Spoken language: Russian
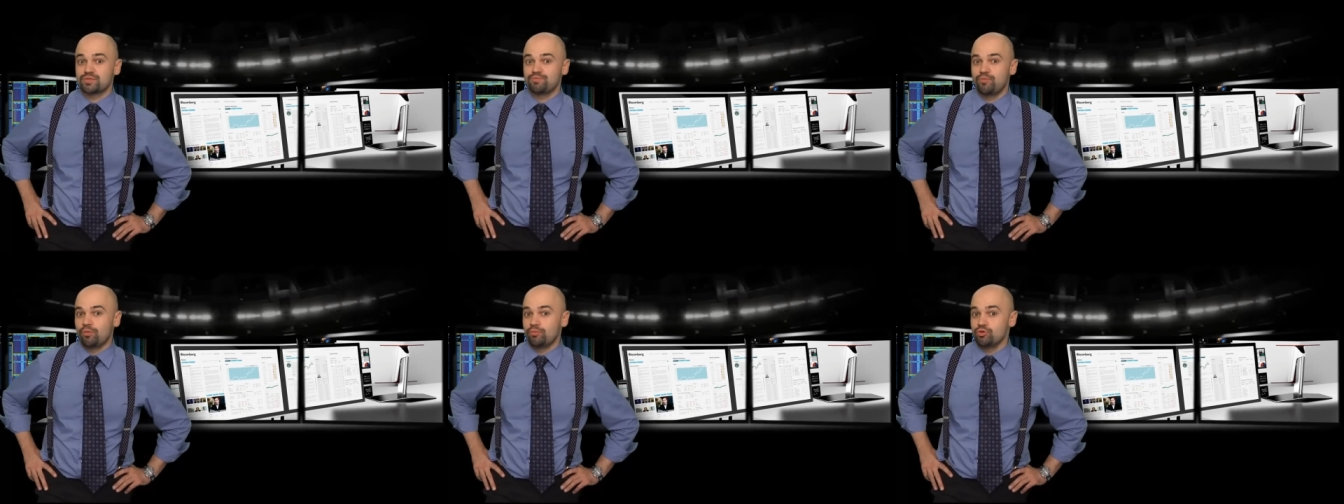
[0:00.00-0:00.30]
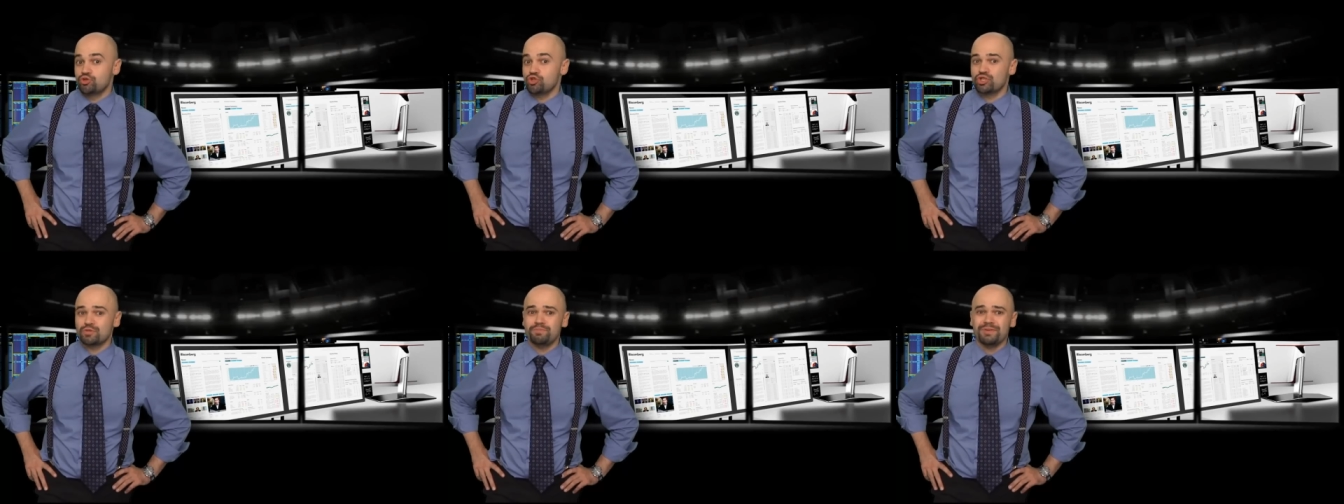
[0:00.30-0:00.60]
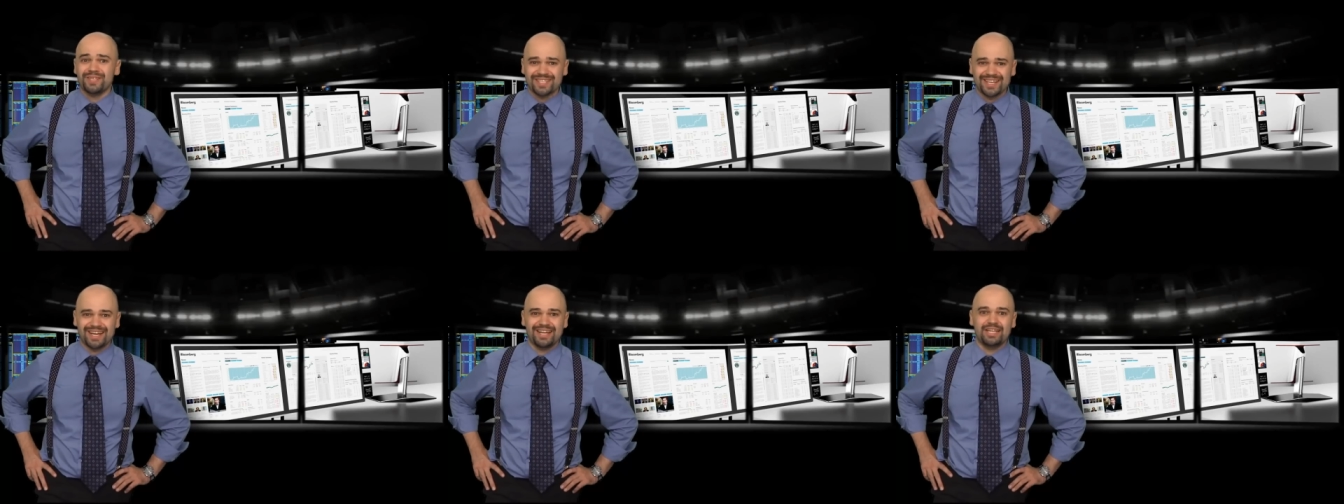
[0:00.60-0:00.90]
помощью
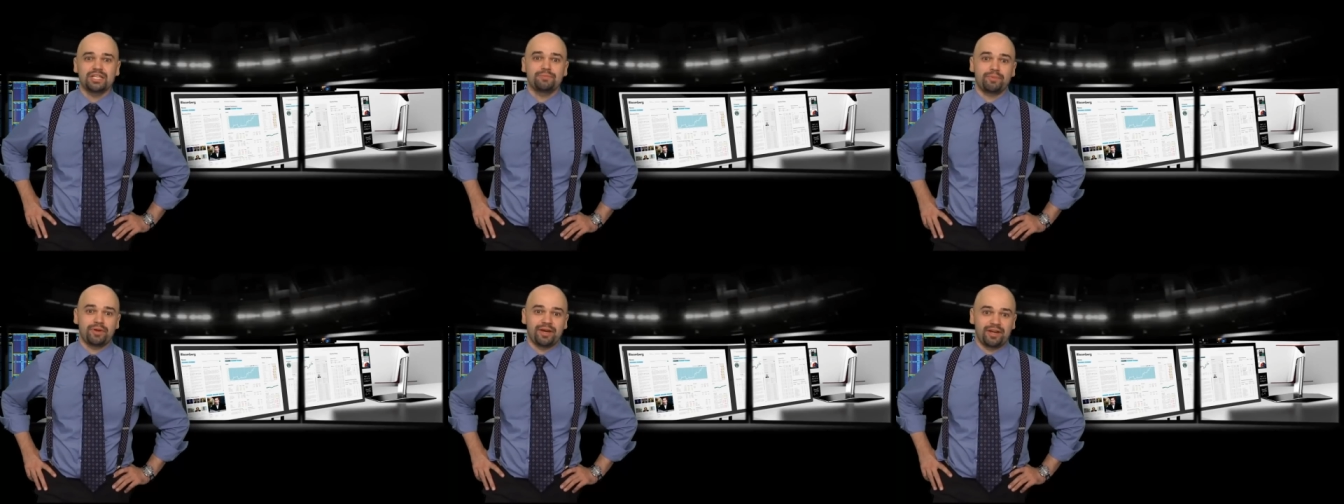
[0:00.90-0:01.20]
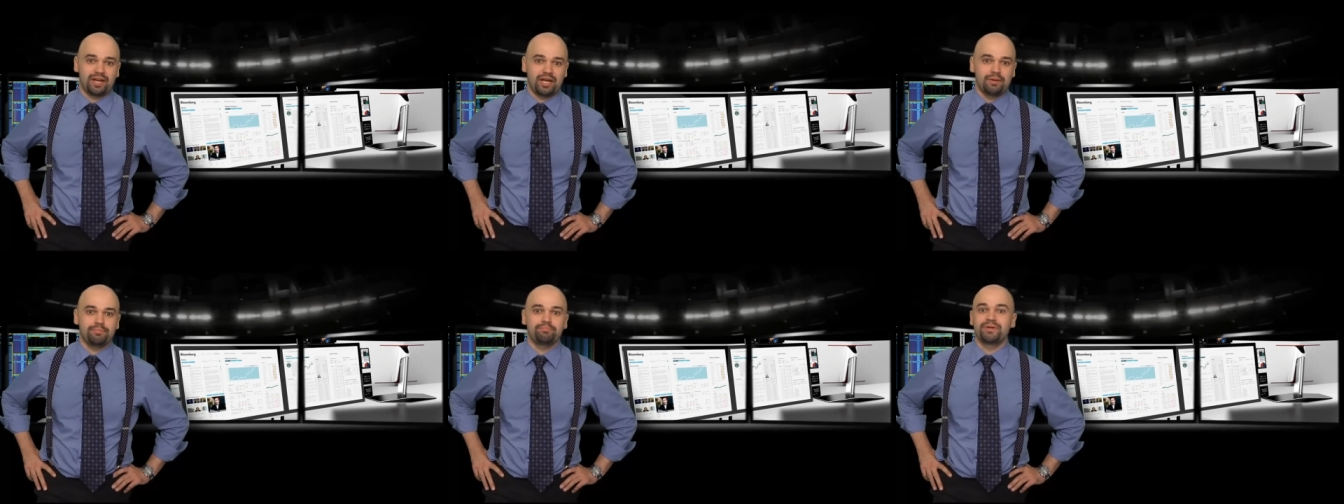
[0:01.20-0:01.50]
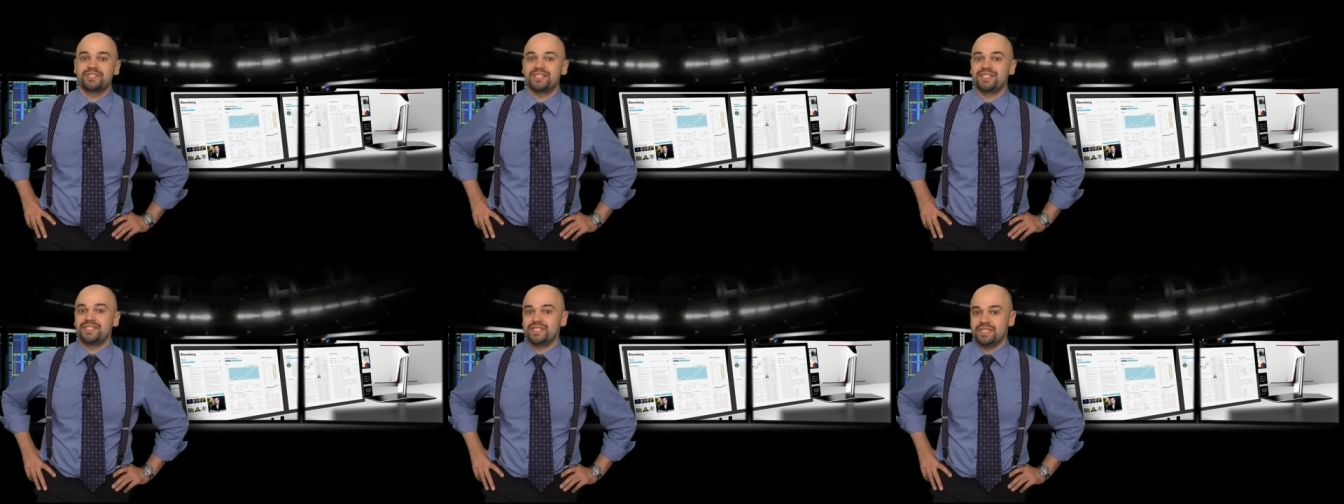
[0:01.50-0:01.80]
специальных программ по
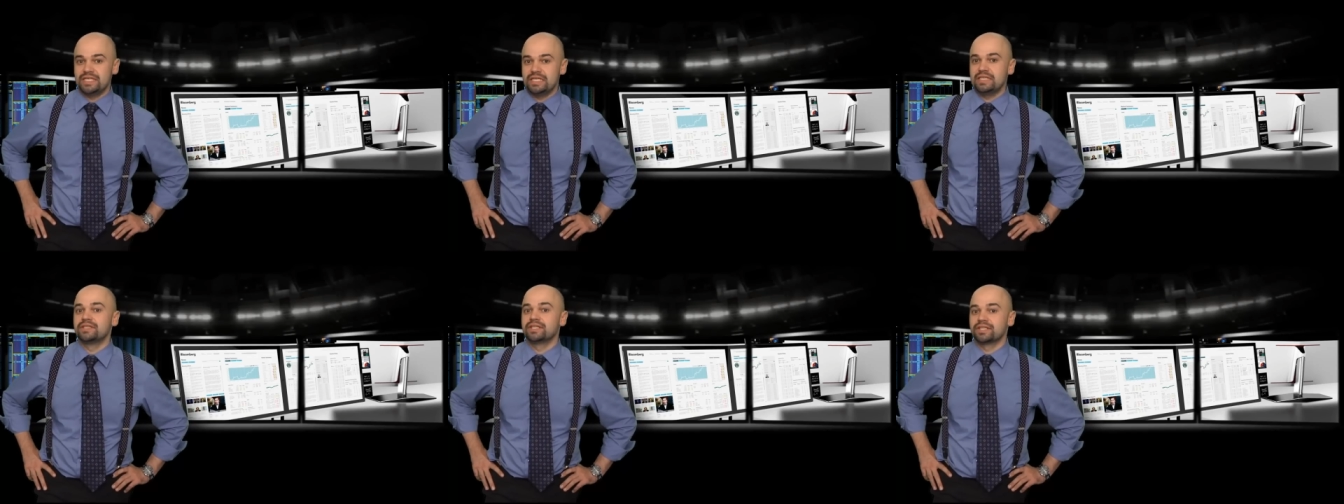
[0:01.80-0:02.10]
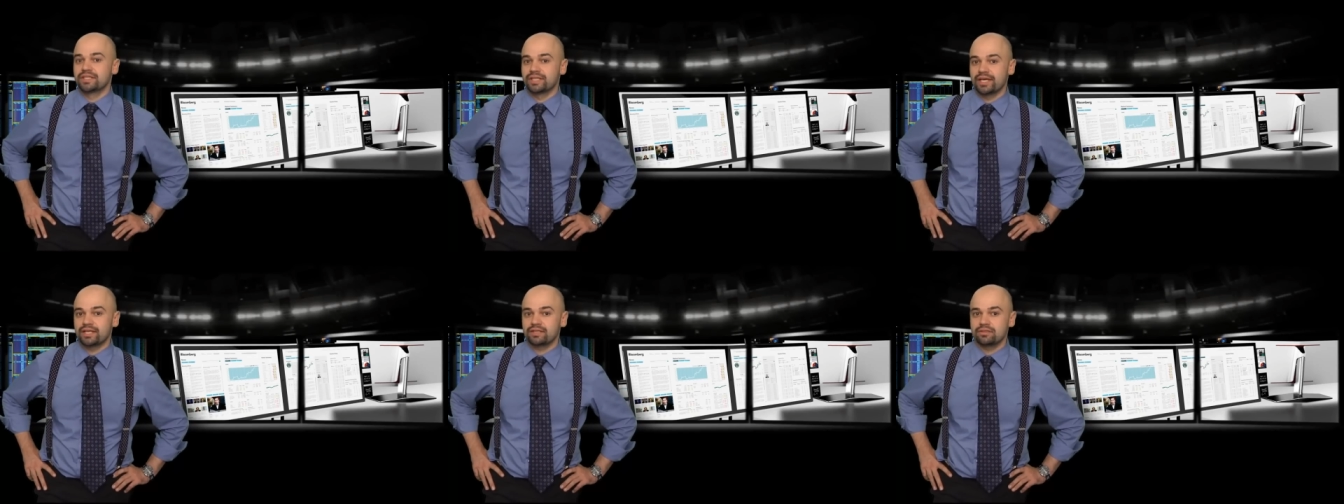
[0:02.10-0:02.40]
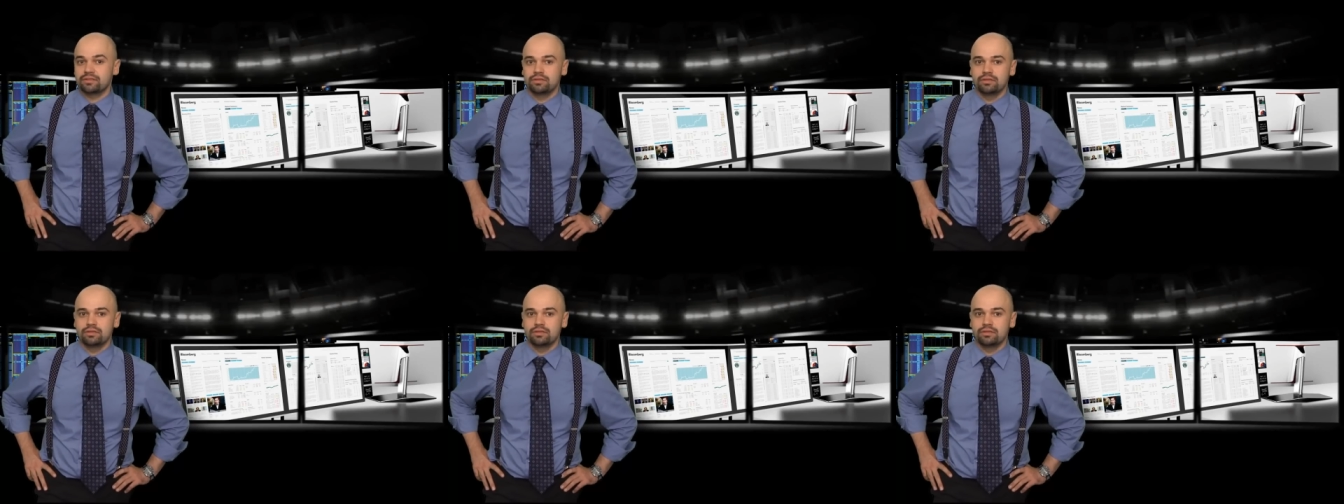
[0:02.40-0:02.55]
сети интернет.